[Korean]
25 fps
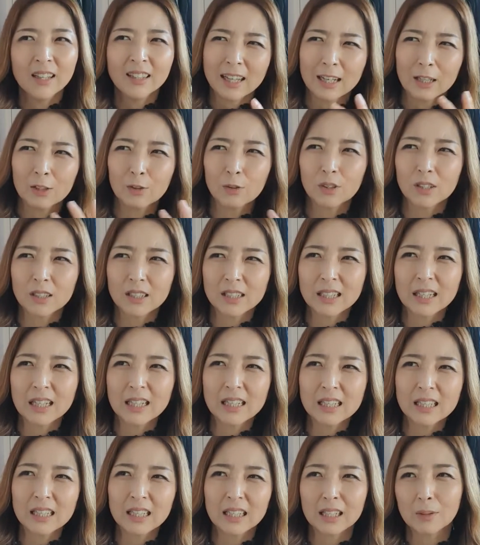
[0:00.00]
나중에는
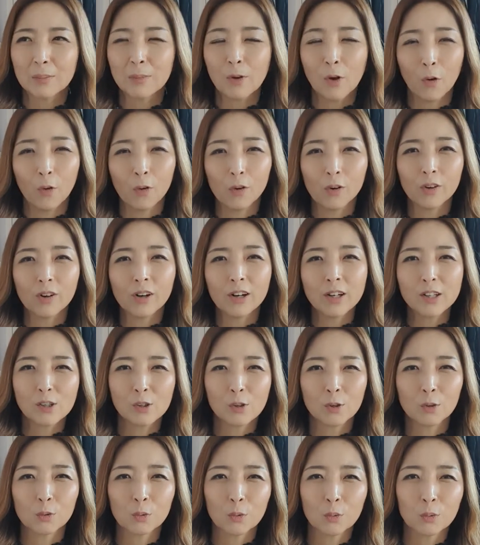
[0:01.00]
살짝 입이 얼얼할
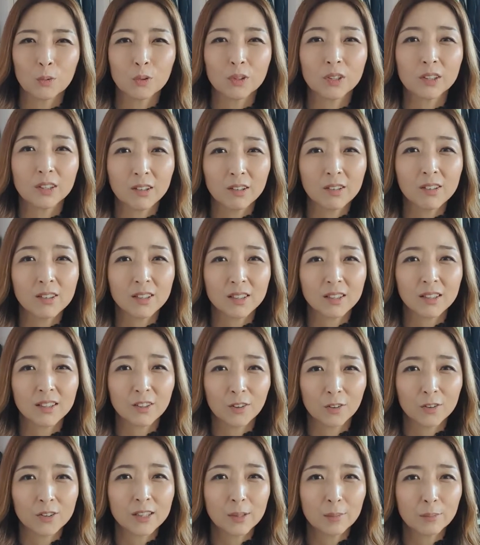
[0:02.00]
정도로 느껴지는
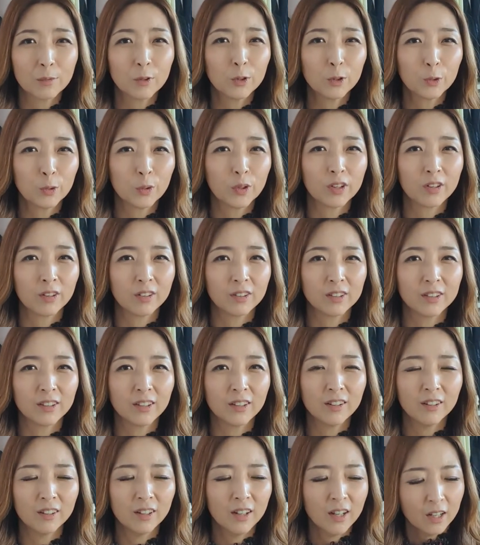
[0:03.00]
그런 잼들도
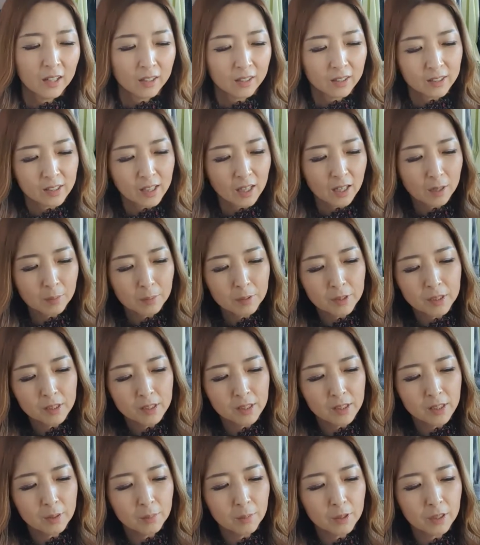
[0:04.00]
있거든요. 근데
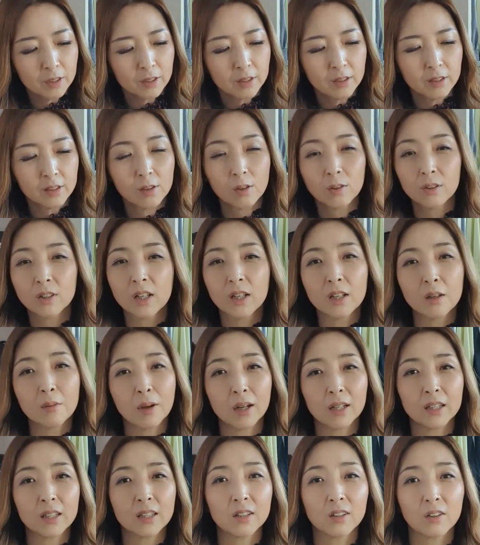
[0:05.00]
사라베스잼에는 설탕이
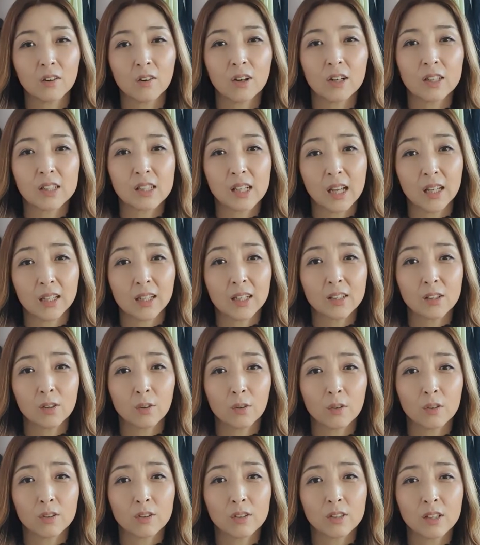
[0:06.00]
많이 들어가지 않아서
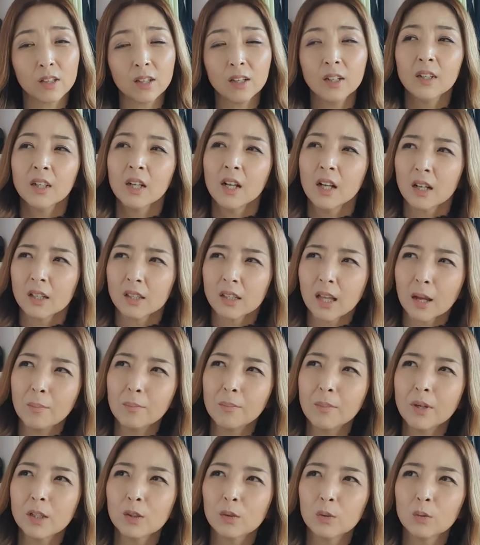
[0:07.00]
그런지
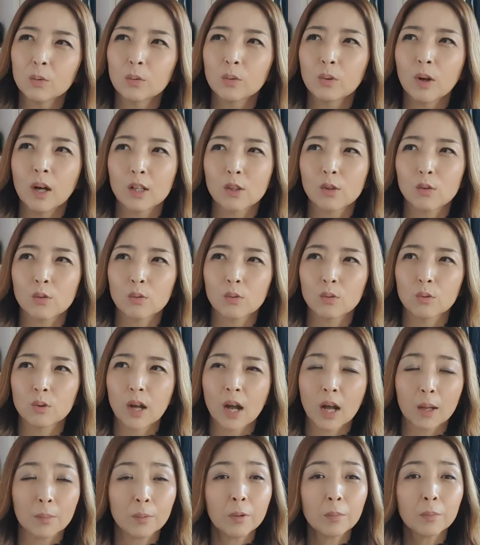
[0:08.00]
단맛도 아주
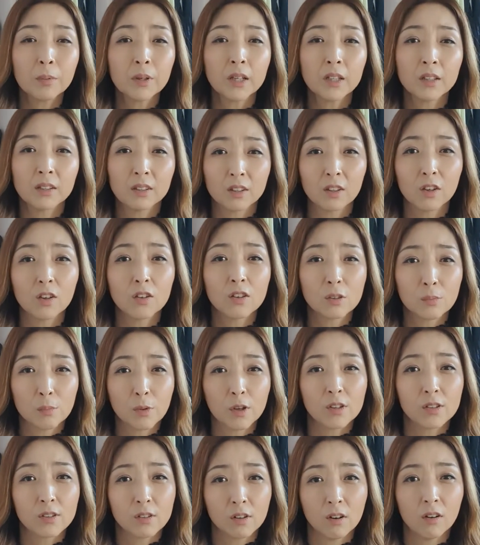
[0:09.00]
가볍게
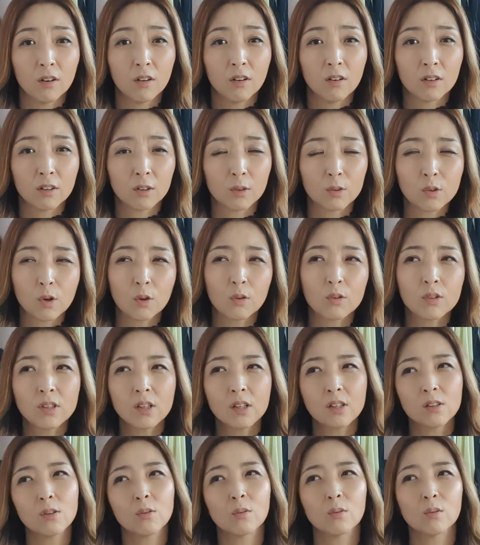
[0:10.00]
느껴지면서 그리고
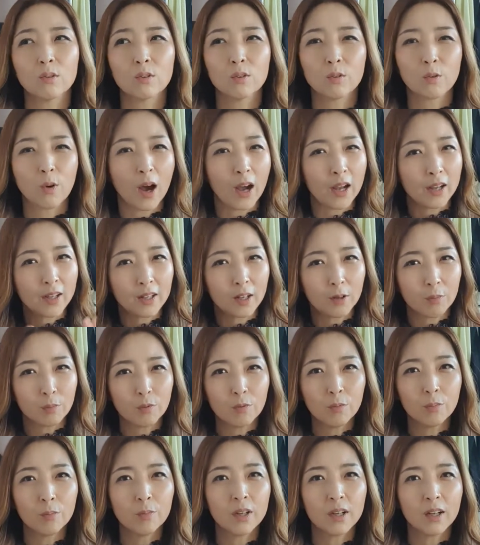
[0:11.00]
전체적으로 기본적으로 과일의
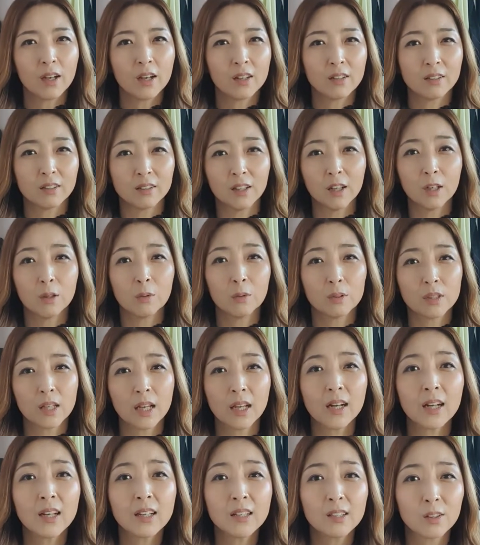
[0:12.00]
풍미가 그대로
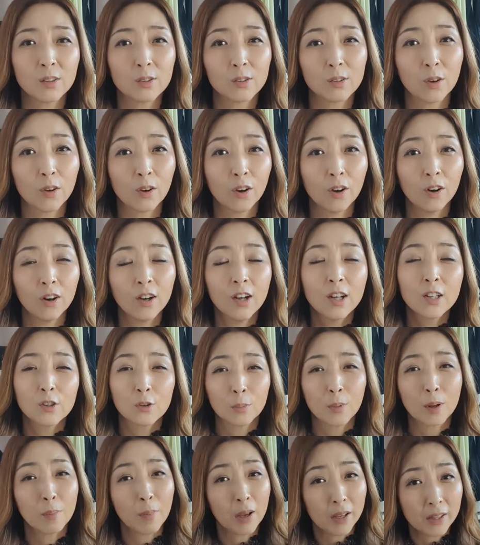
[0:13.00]
살아있어서요.
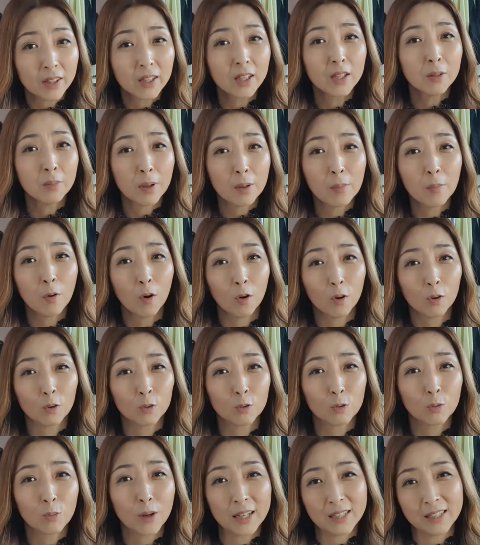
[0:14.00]
정말 맨입에
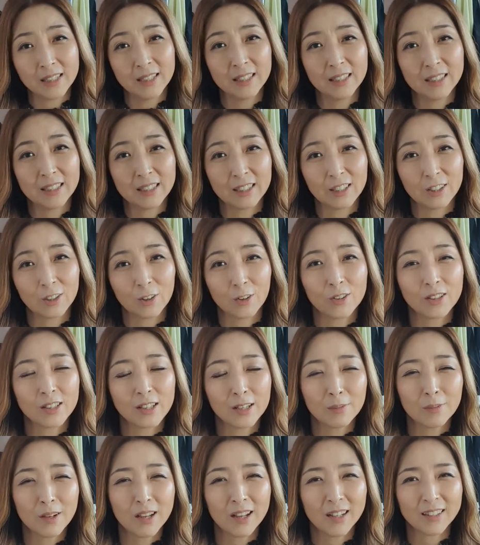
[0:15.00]
먹어도 맛있는 그런
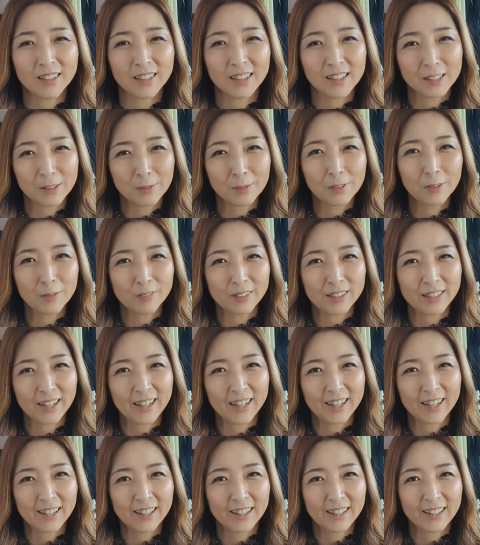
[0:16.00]
잼이 아닌가 싶습니다.